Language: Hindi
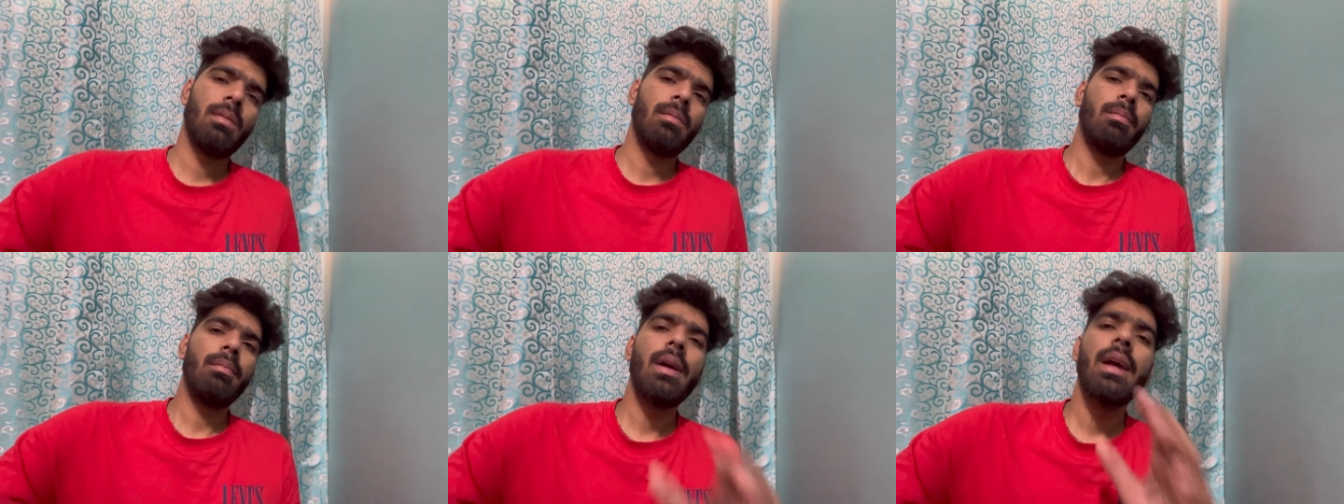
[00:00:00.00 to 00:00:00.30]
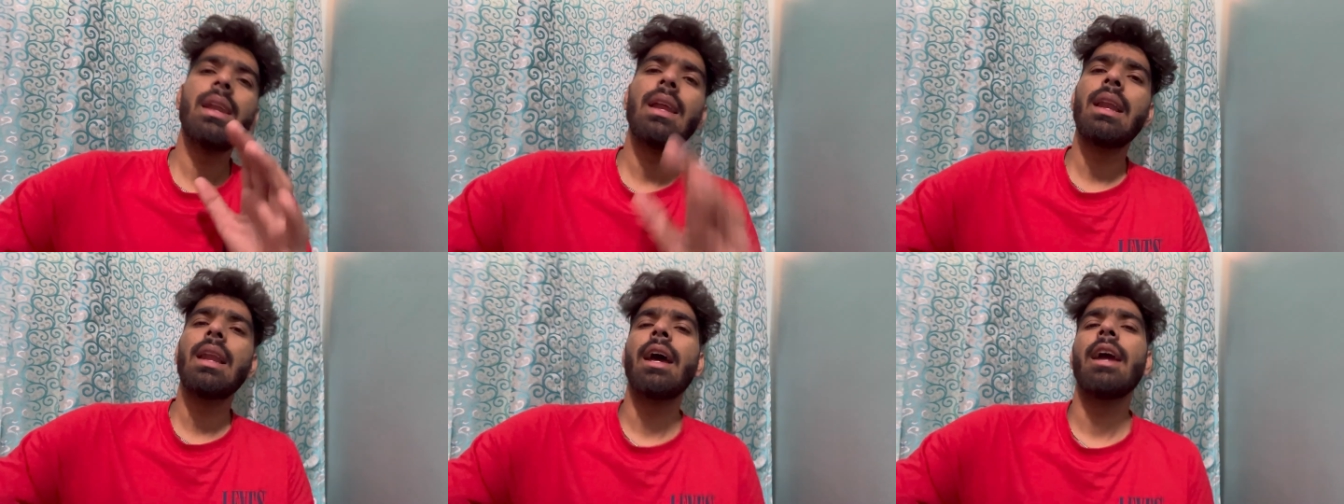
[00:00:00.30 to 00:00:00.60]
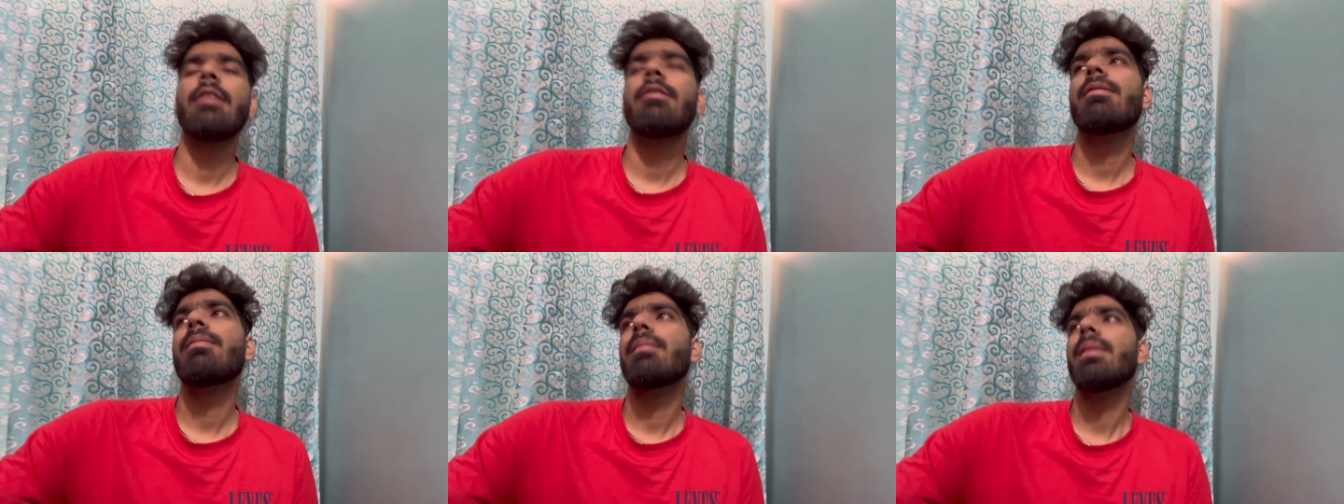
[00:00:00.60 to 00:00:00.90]
मेरी
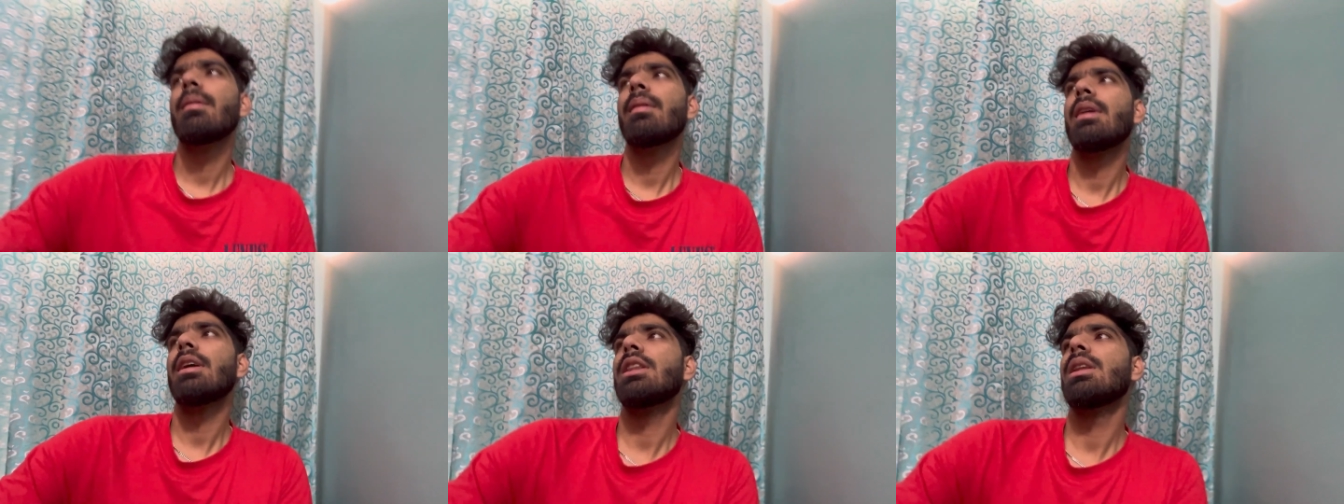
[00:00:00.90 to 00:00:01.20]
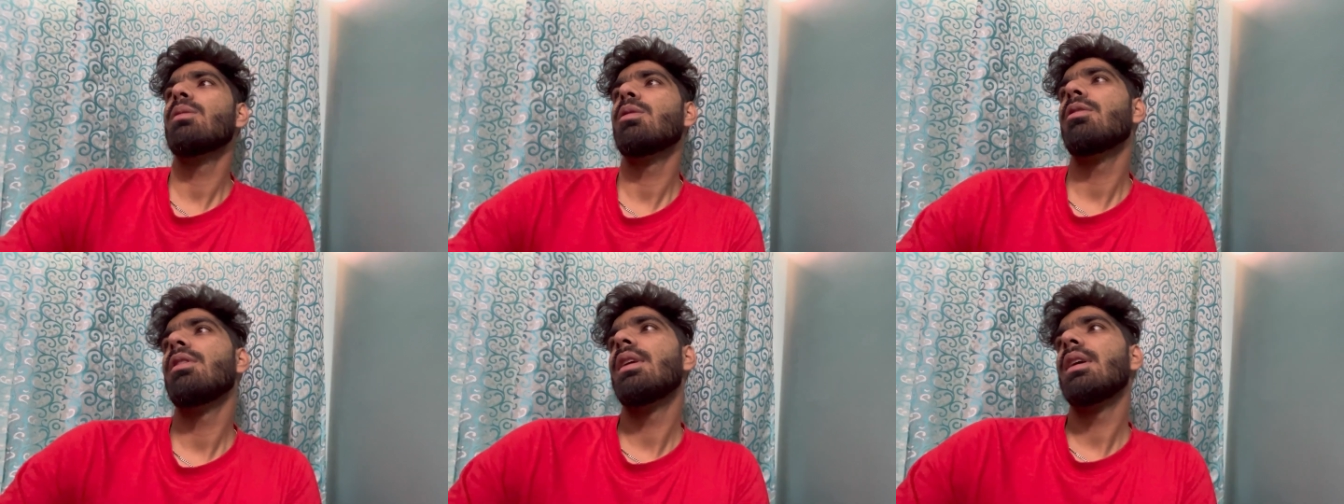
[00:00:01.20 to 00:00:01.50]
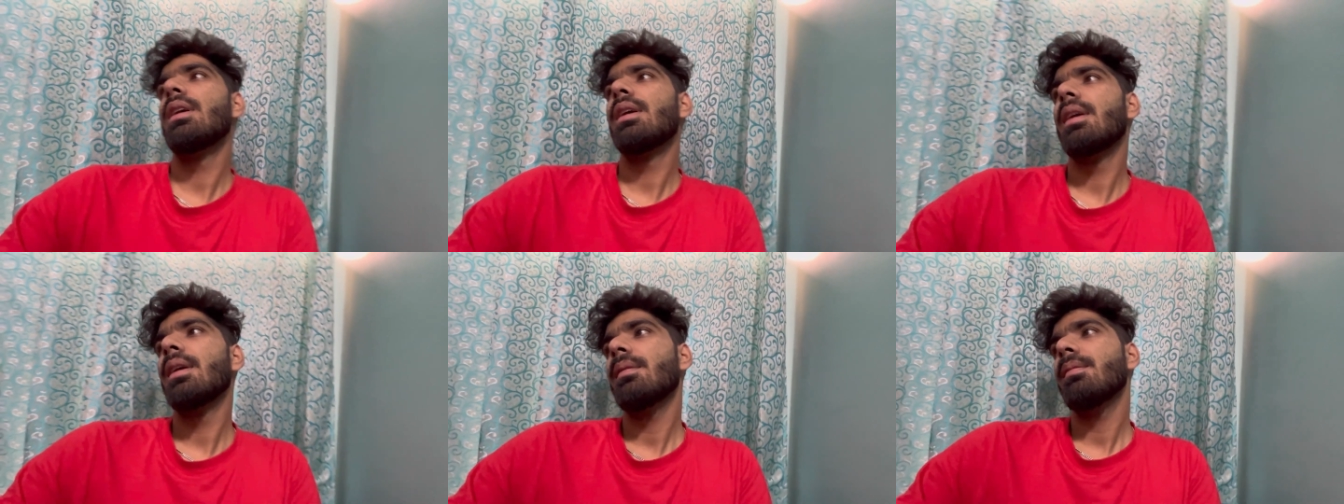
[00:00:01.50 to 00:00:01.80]
लाइफ में मैंने इतनी मूवी
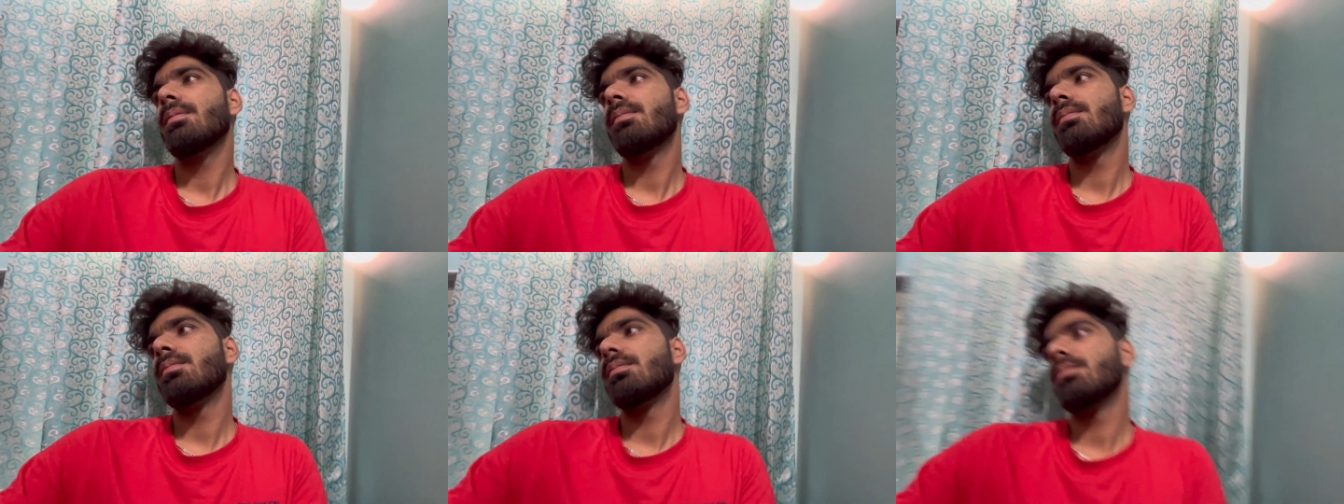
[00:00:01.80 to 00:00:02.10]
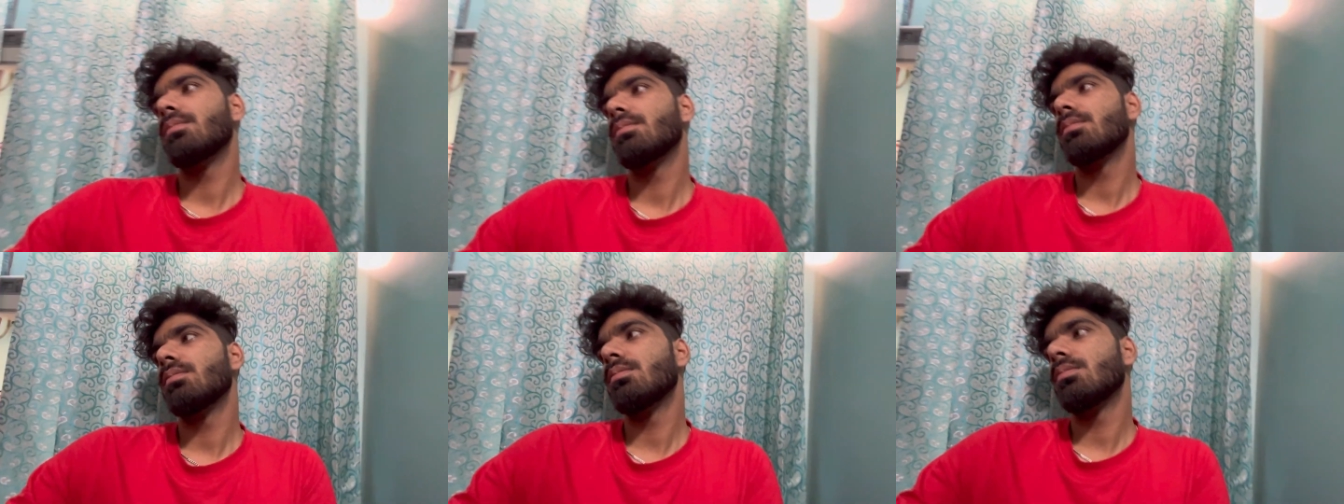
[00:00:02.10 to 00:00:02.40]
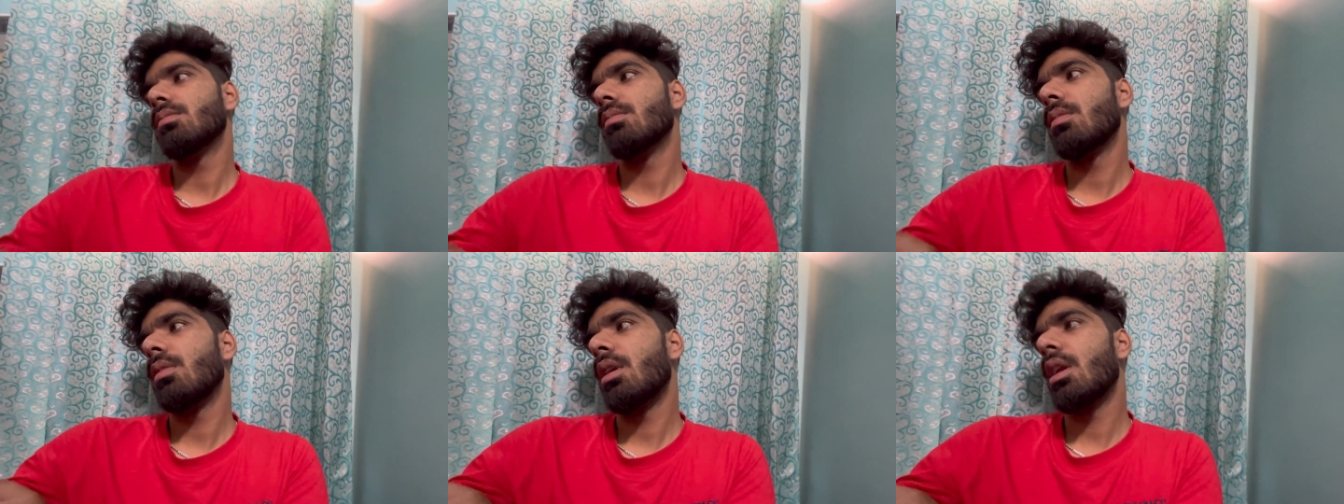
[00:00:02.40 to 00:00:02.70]
देखी है
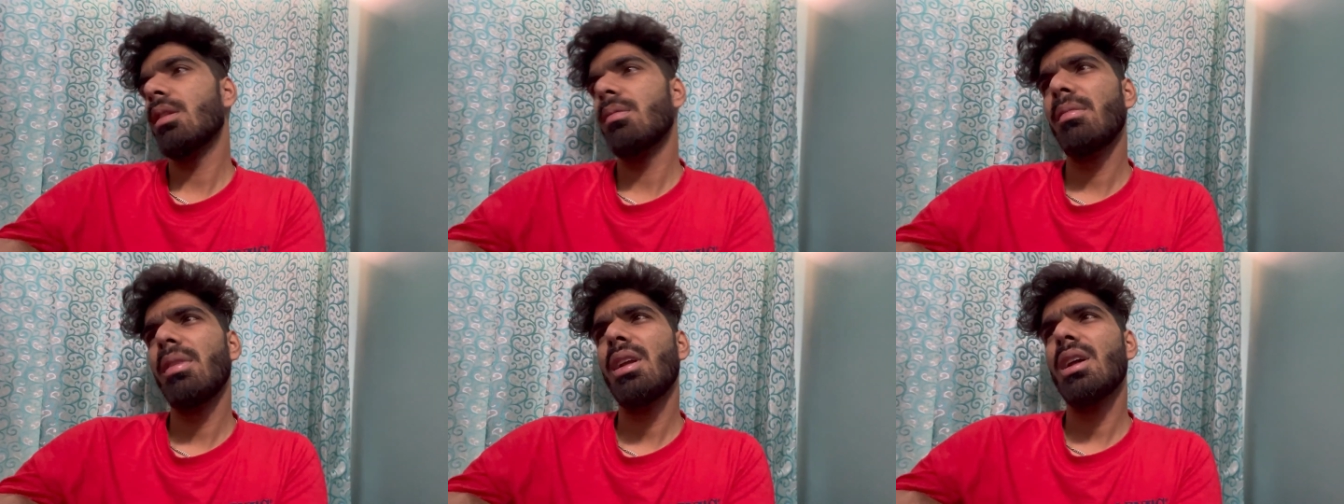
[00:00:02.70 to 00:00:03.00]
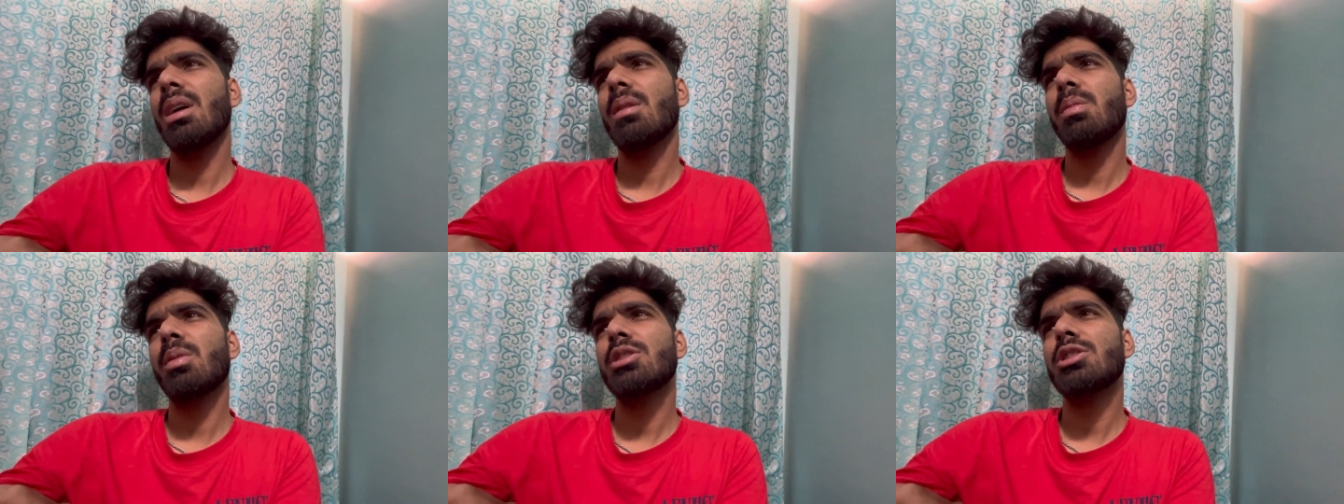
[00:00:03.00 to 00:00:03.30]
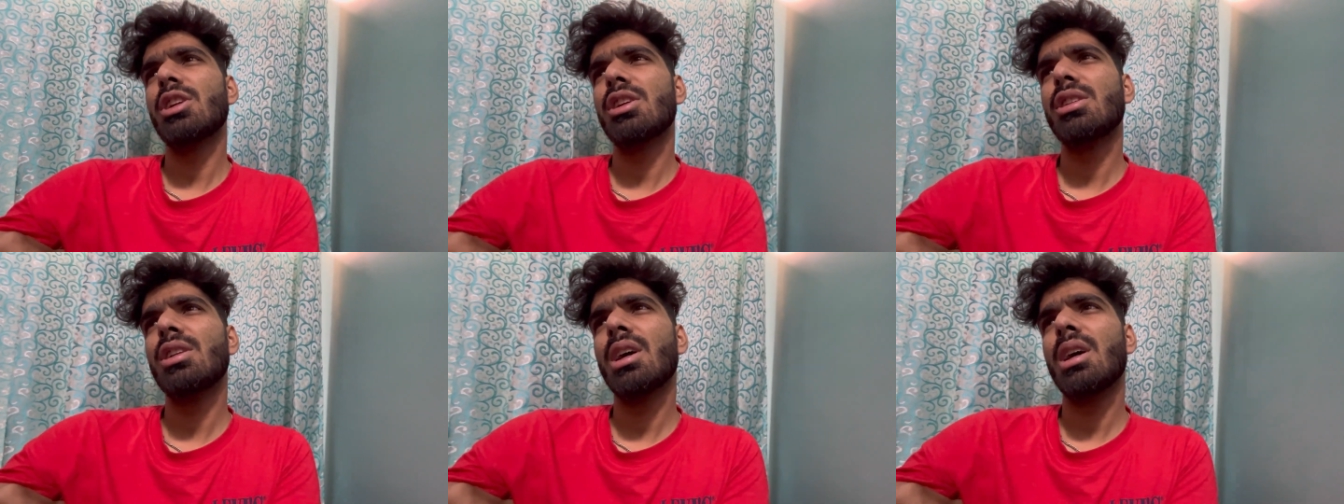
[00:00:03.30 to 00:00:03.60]
रणबीर कपूर
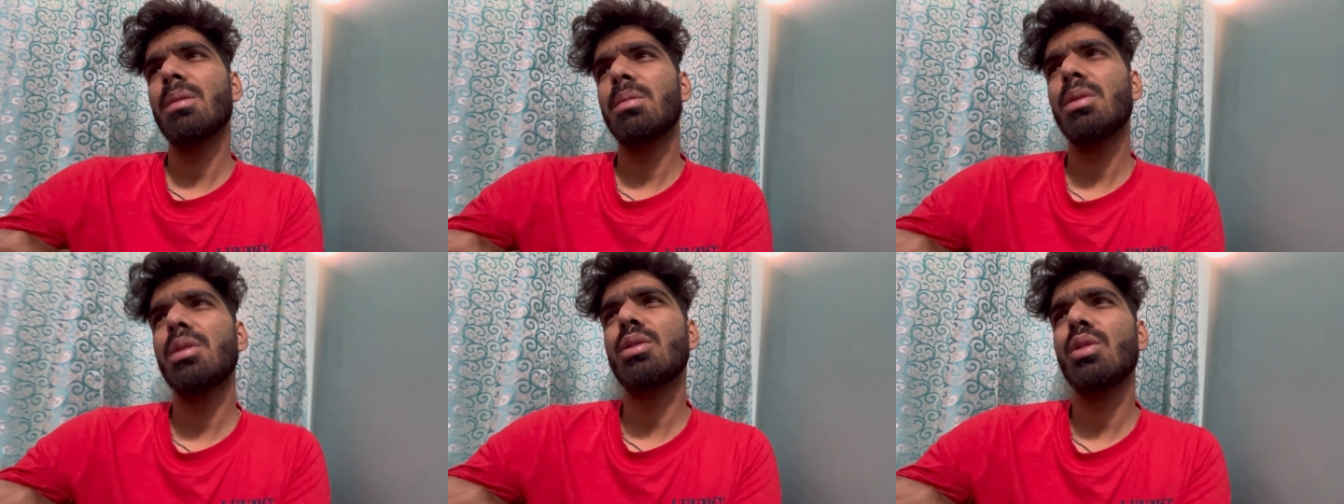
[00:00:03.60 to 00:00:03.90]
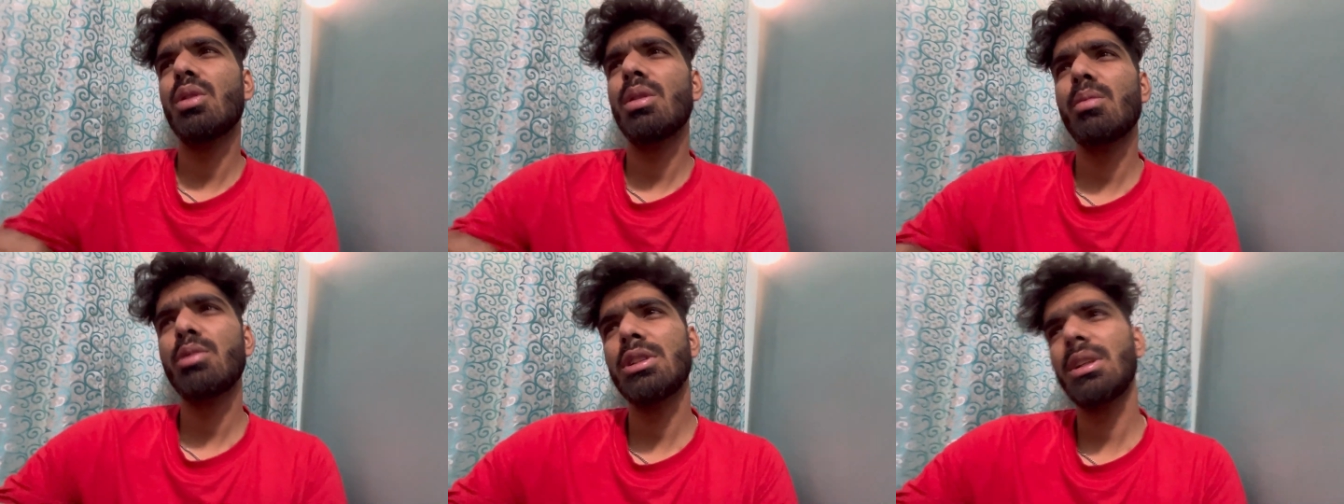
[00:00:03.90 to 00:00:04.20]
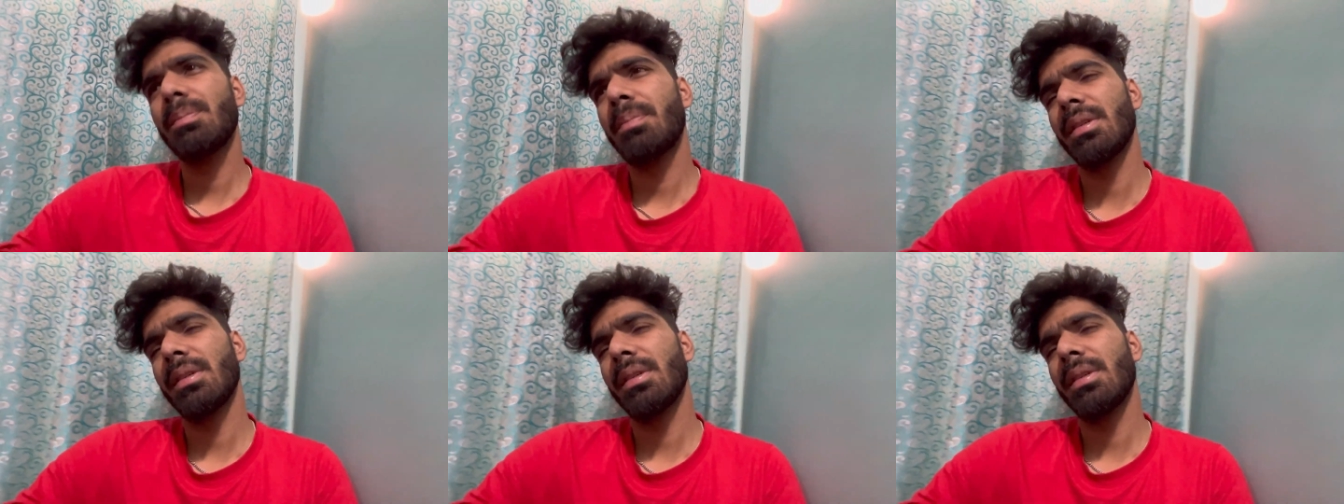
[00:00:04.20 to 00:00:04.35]
श्रद्धा कपूर दोनों मुझे